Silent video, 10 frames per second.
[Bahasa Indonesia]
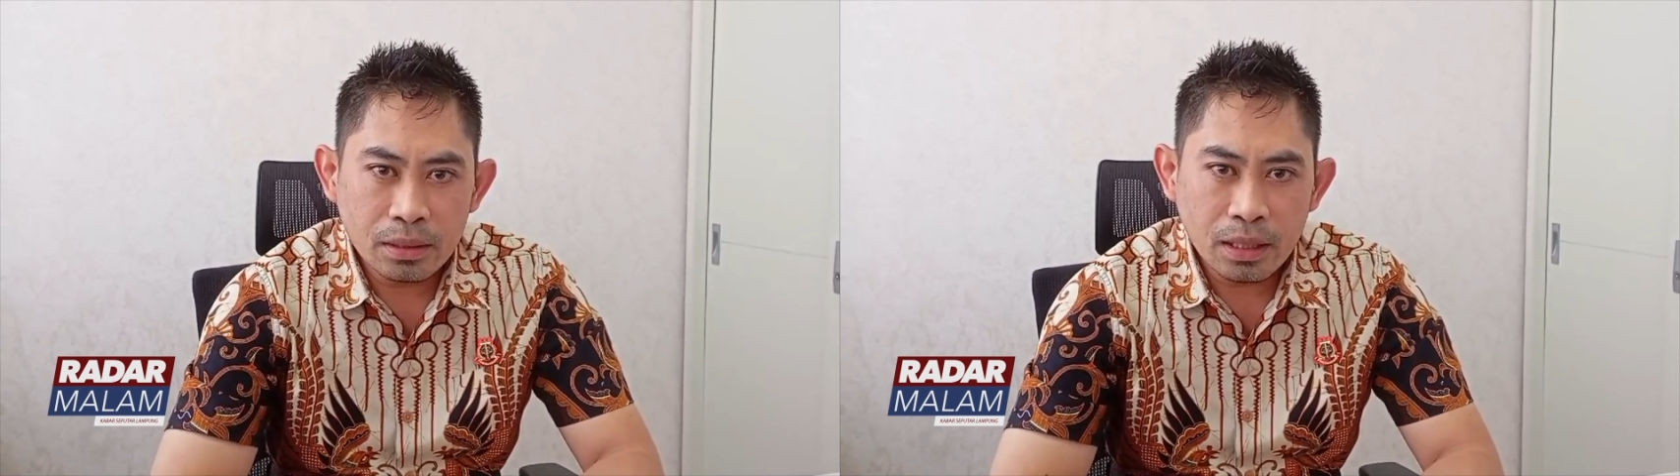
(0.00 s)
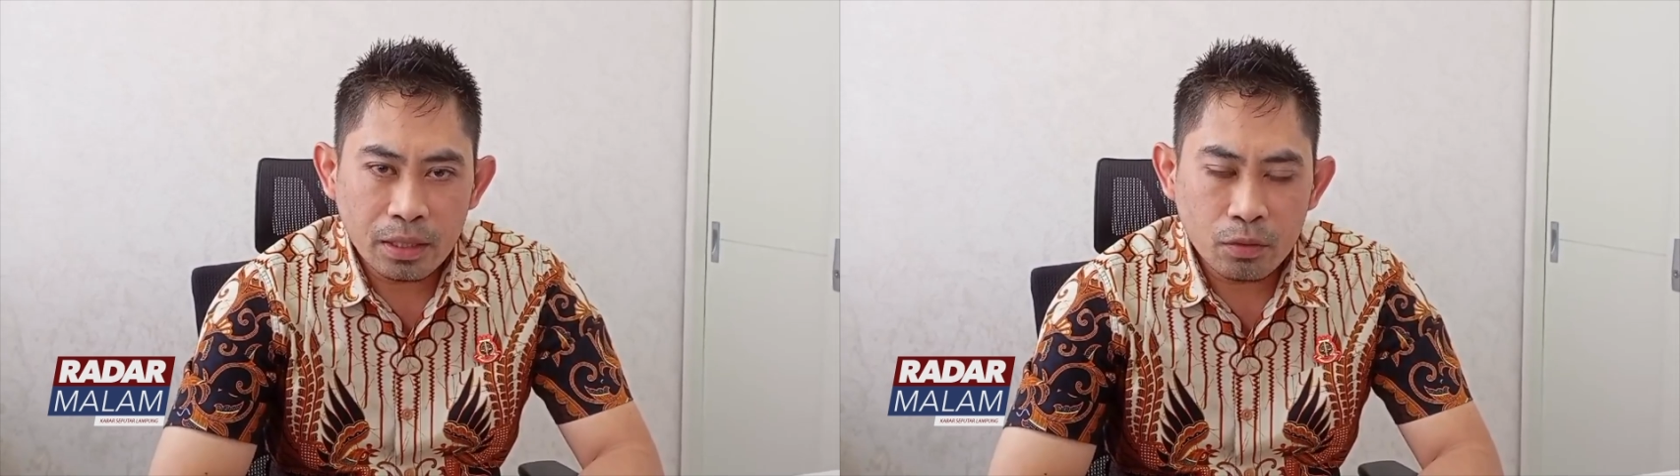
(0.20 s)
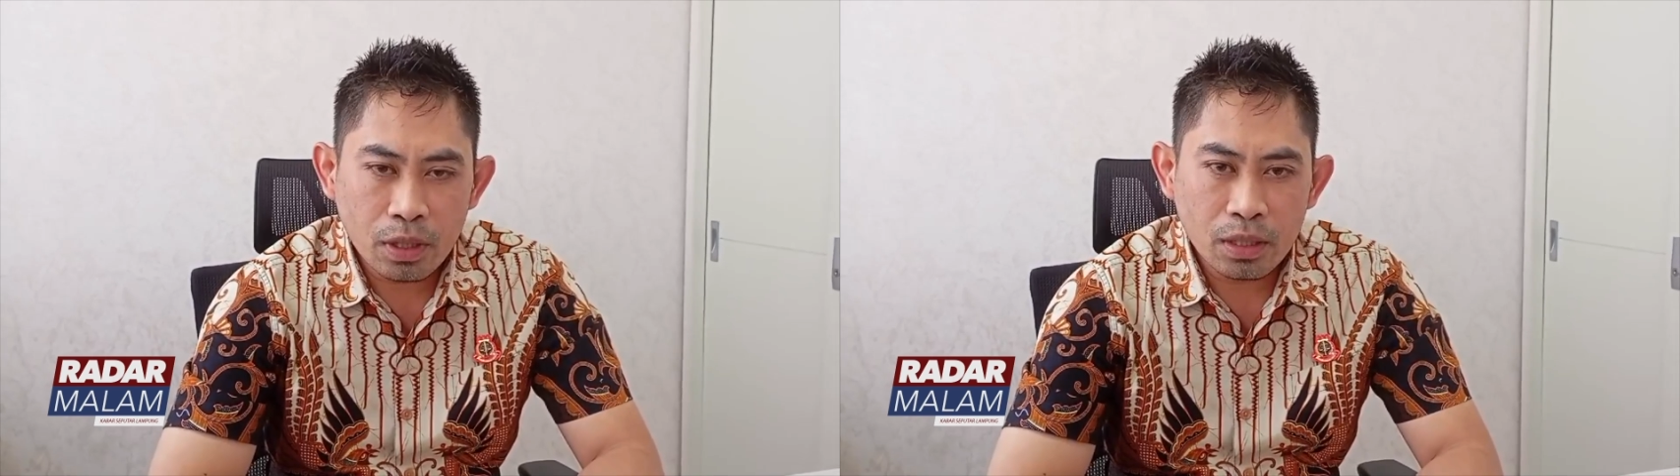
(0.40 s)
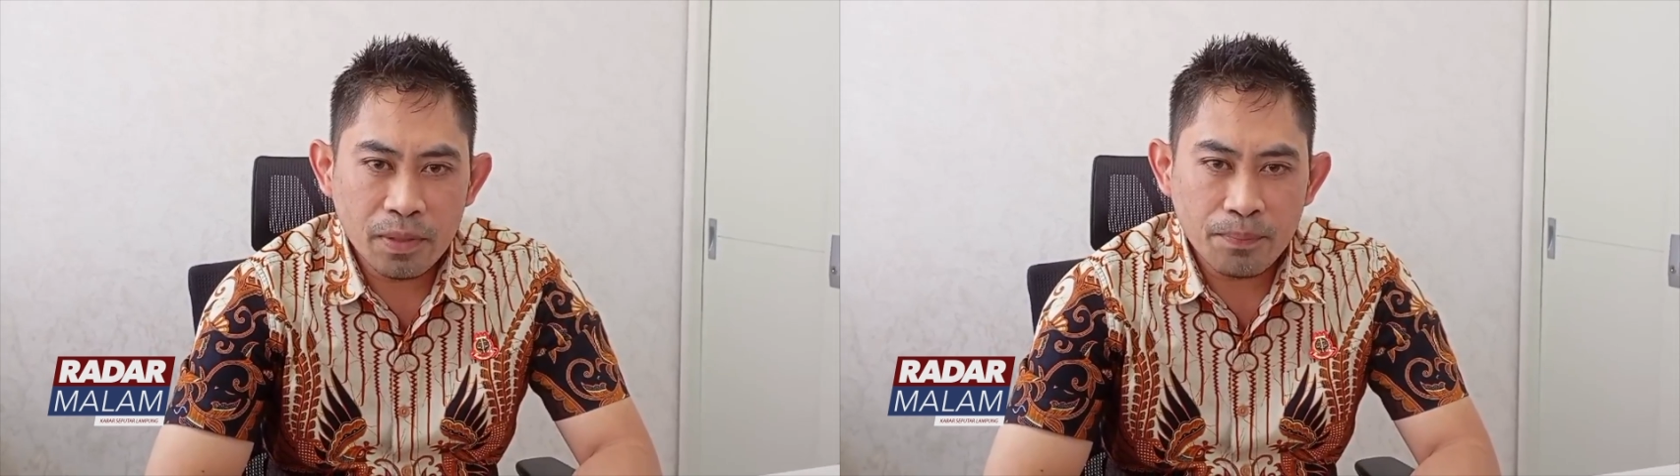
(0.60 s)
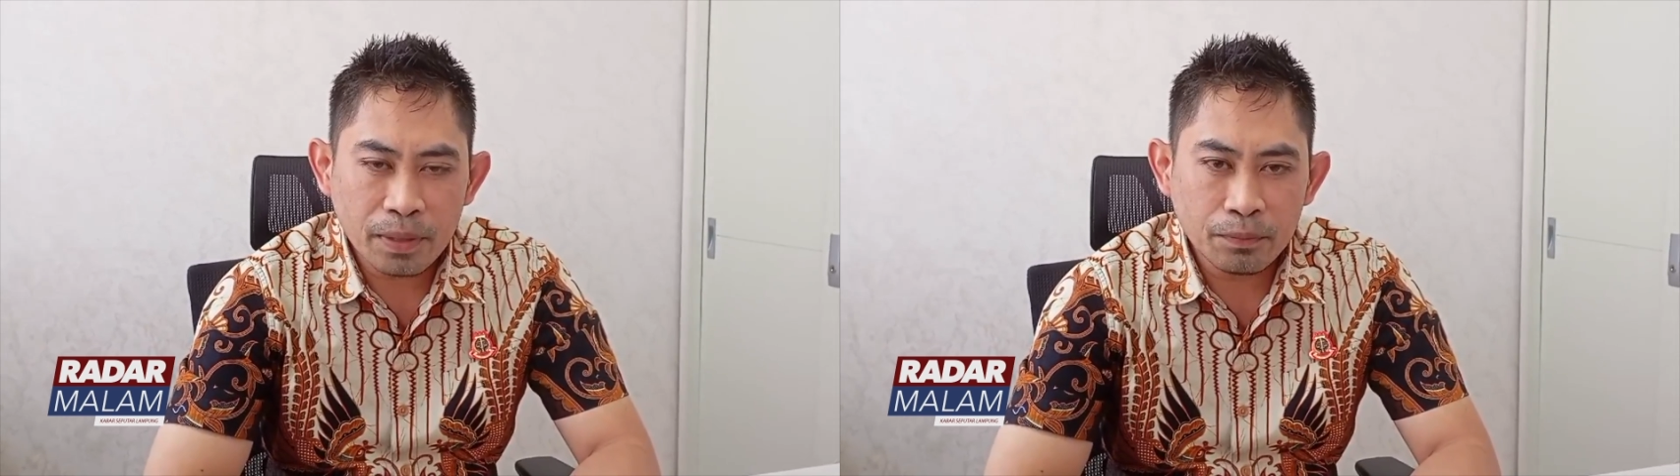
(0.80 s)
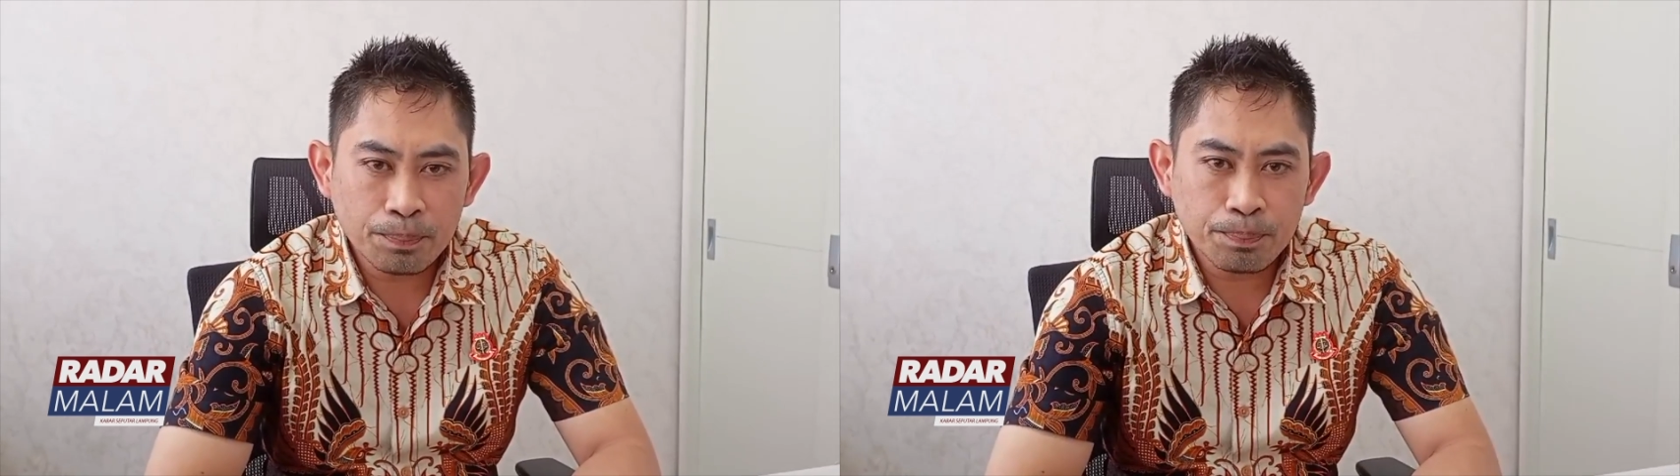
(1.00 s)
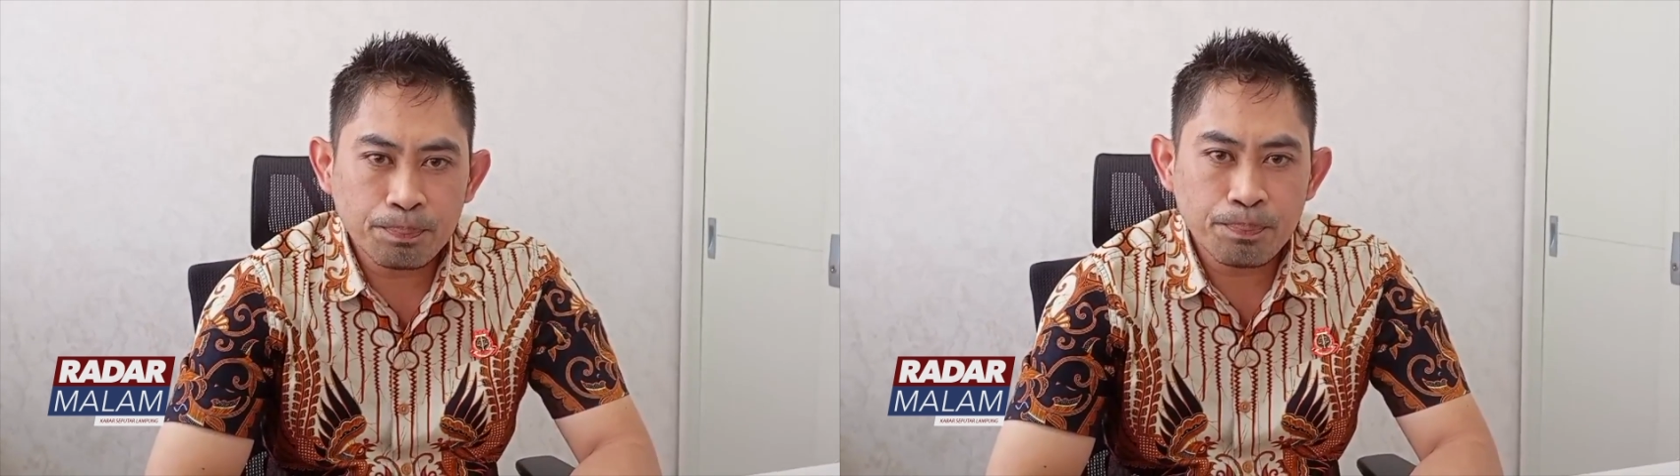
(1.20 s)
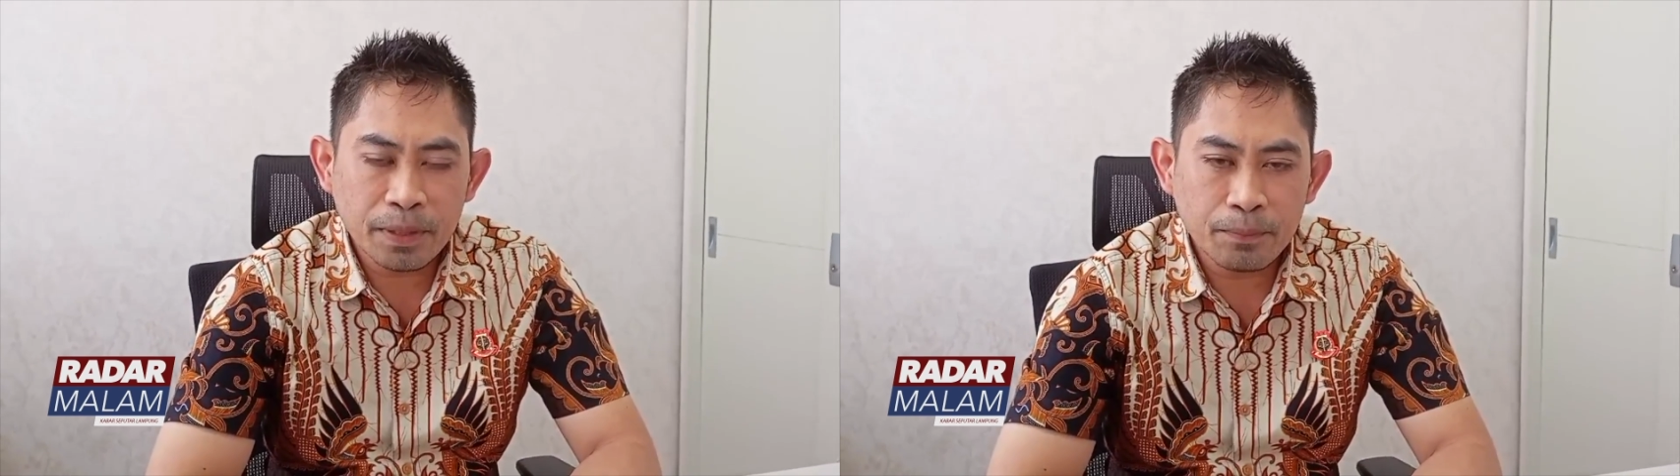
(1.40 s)
nilai kurang lebih
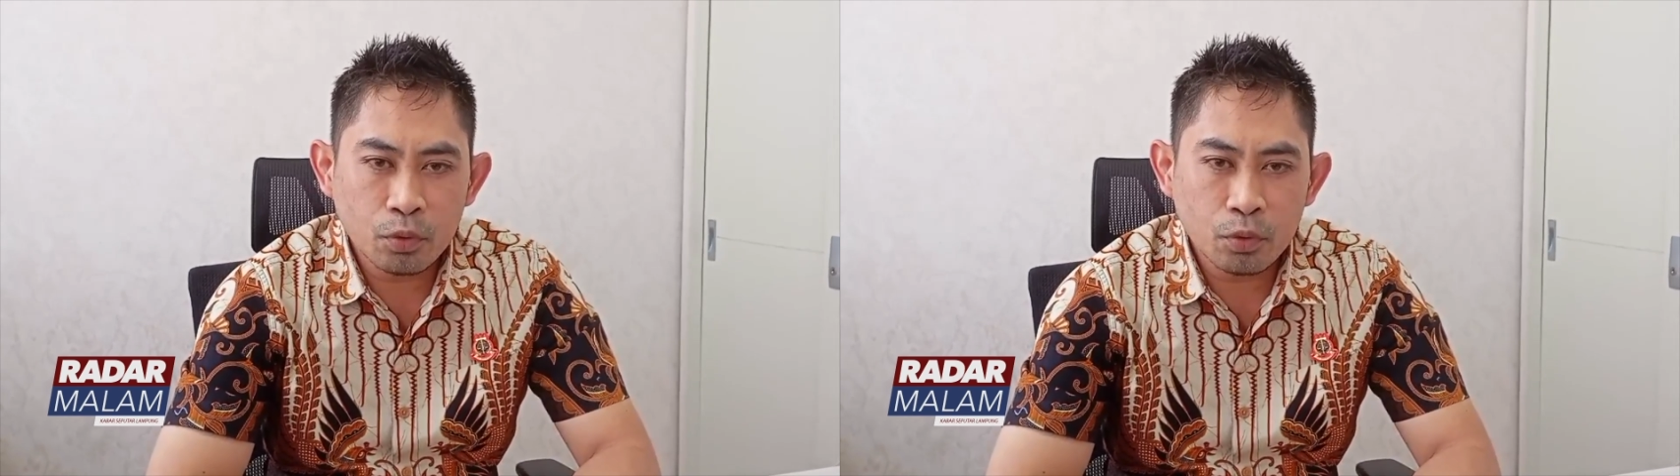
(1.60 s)
47